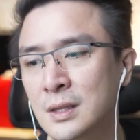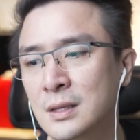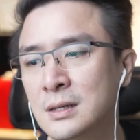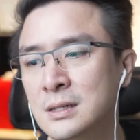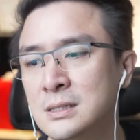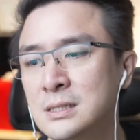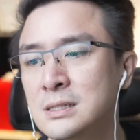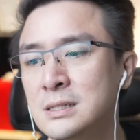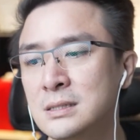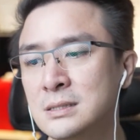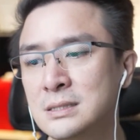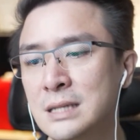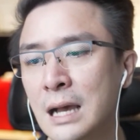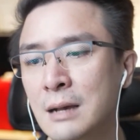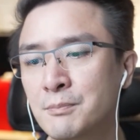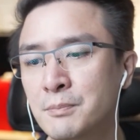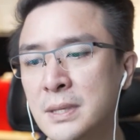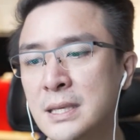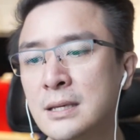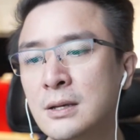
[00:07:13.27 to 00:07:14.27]
ขึ้นจา
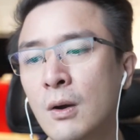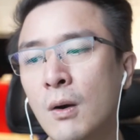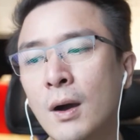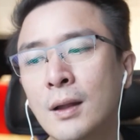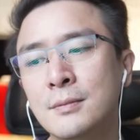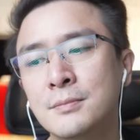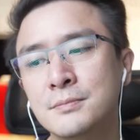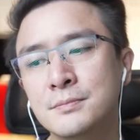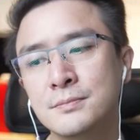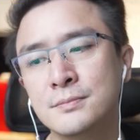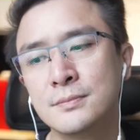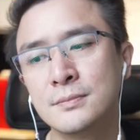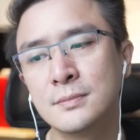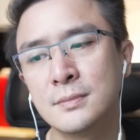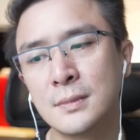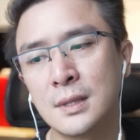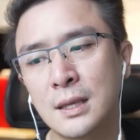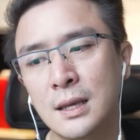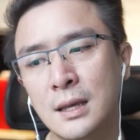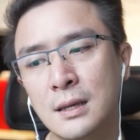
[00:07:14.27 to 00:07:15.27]
กปีก่อน
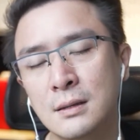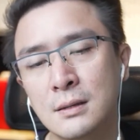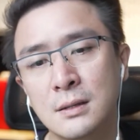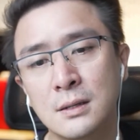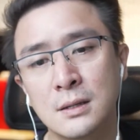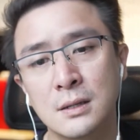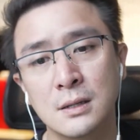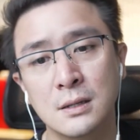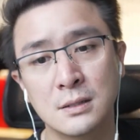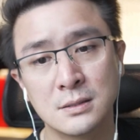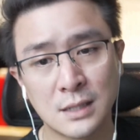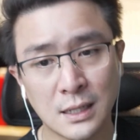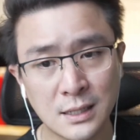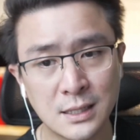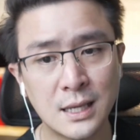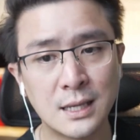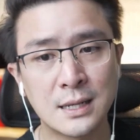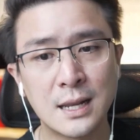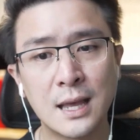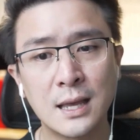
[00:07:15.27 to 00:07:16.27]
นะสัง
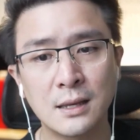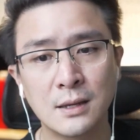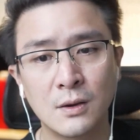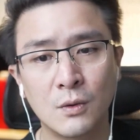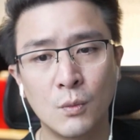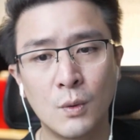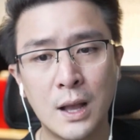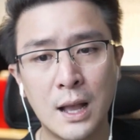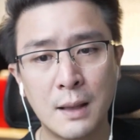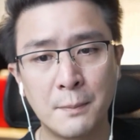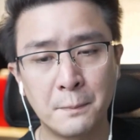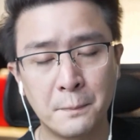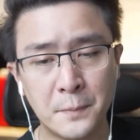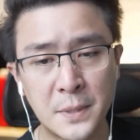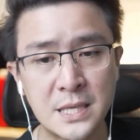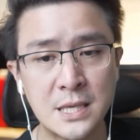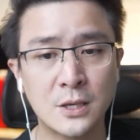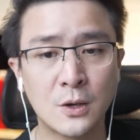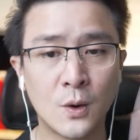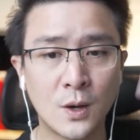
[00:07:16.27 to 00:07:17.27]
เกตนะ ว่า
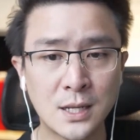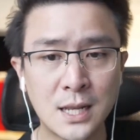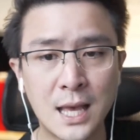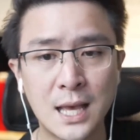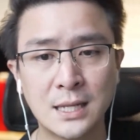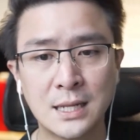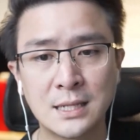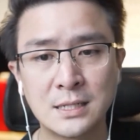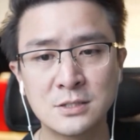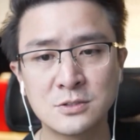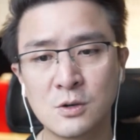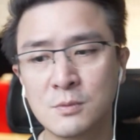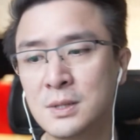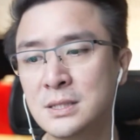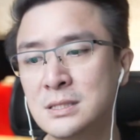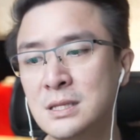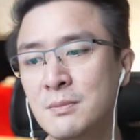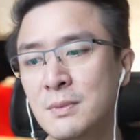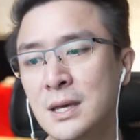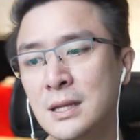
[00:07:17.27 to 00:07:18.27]
ปีก่อนหน้านั้น
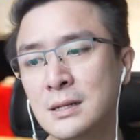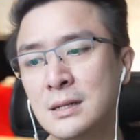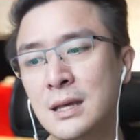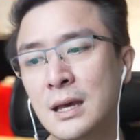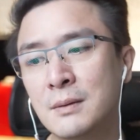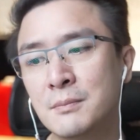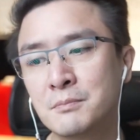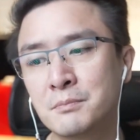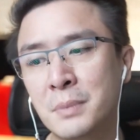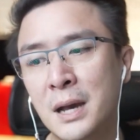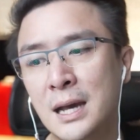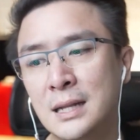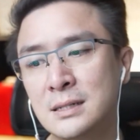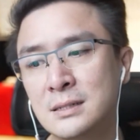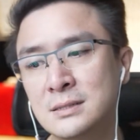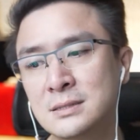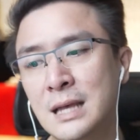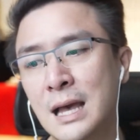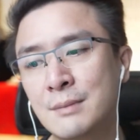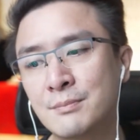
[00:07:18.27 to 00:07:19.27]
2021เนี่ยพัน
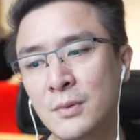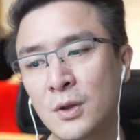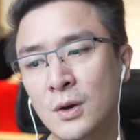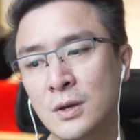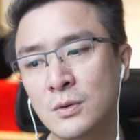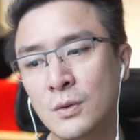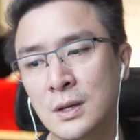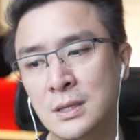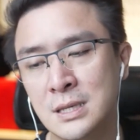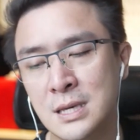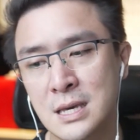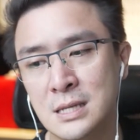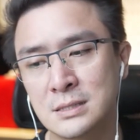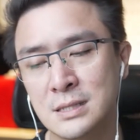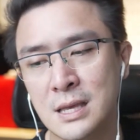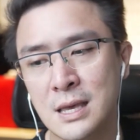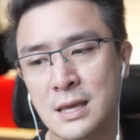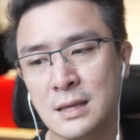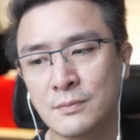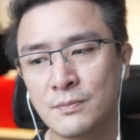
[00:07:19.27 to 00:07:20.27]
สามร้อยกว่าเคส
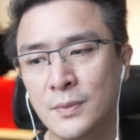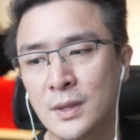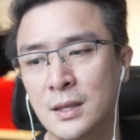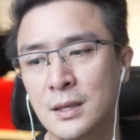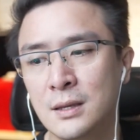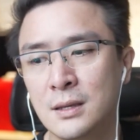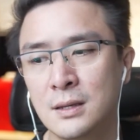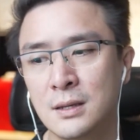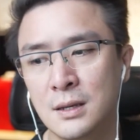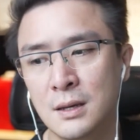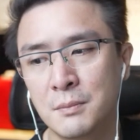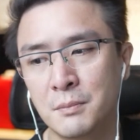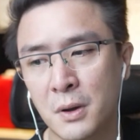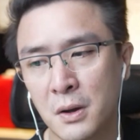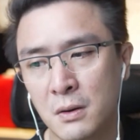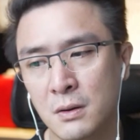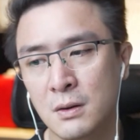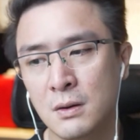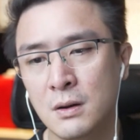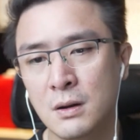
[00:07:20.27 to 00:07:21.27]
เอง พ
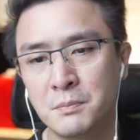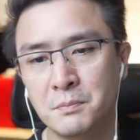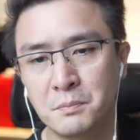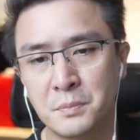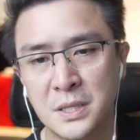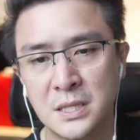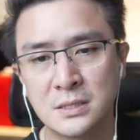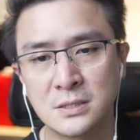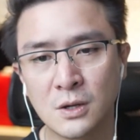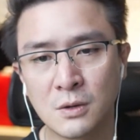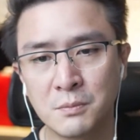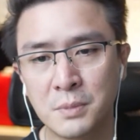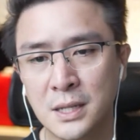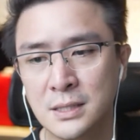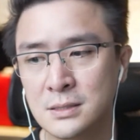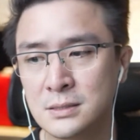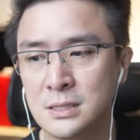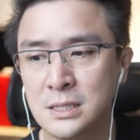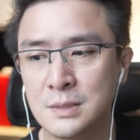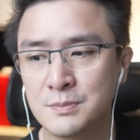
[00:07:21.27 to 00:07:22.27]
อปี
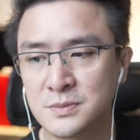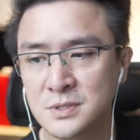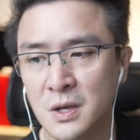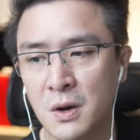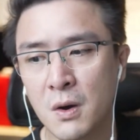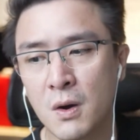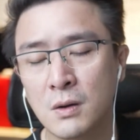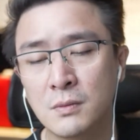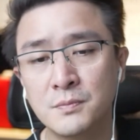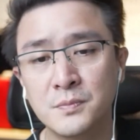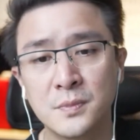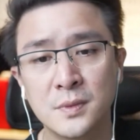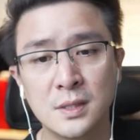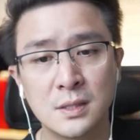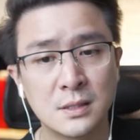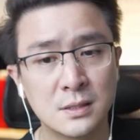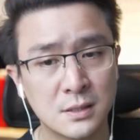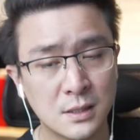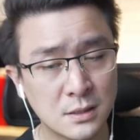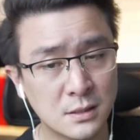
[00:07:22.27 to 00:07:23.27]

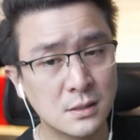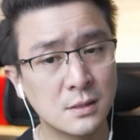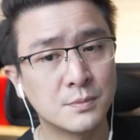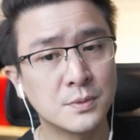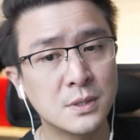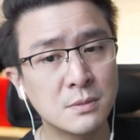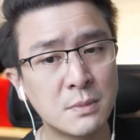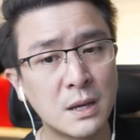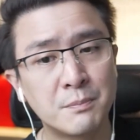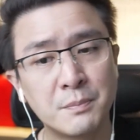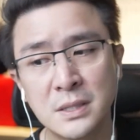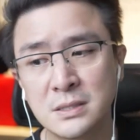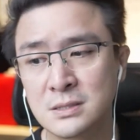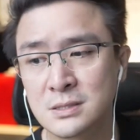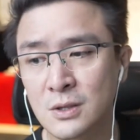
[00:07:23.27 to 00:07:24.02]
2022 กระเถิบขึ้นมาเป็น